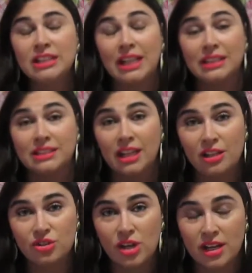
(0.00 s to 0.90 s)
Tá
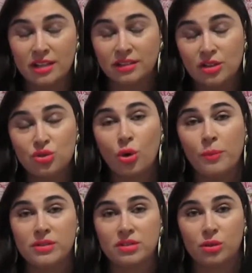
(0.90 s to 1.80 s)
desde, ah, desde o
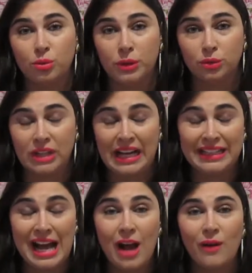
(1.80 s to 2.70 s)
começo aqui comigo no
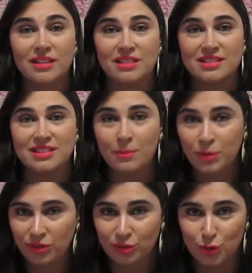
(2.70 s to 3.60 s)
canal, ela tá
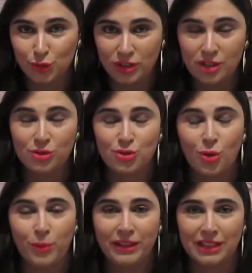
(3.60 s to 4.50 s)
sempre vendo os vídeos,
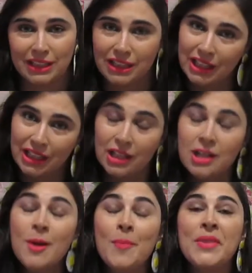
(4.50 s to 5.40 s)
comenta aqui.
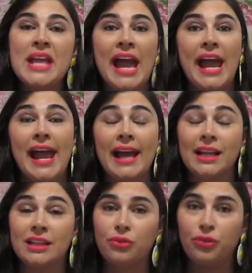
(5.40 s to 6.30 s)
É,
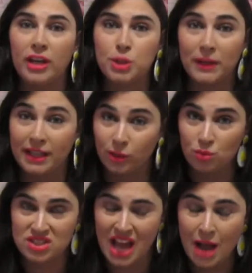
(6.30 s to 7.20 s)
ela que fez, para quem não
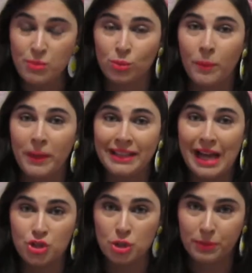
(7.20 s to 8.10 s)
sabe, uma
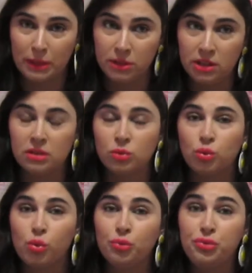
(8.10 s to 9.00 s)
homenagem para mim
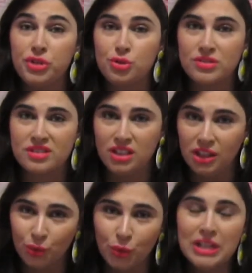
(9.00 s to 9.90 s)
com um
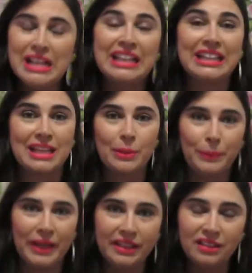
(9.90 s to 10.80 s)
videozinho que
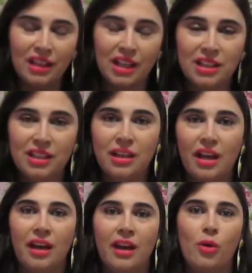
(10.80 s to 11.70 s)
também tem aqui, que
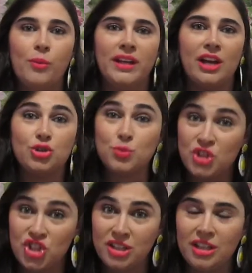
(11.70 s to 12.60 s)
é homenagem de uma
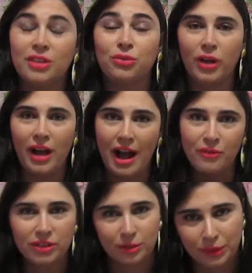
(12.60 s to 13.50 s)
inscrita. Foi a
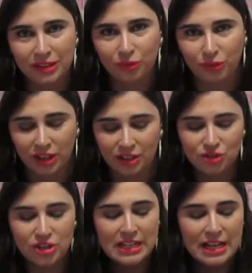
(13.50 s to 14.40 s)
Rafa também que
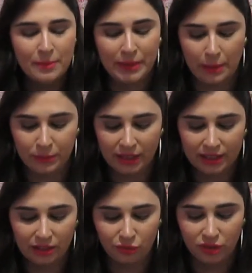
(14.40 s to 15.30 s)
fez para mim
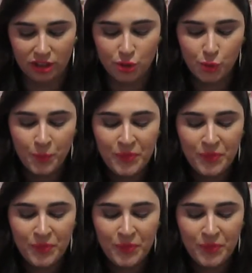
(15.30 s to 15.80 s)
aquele vídeo,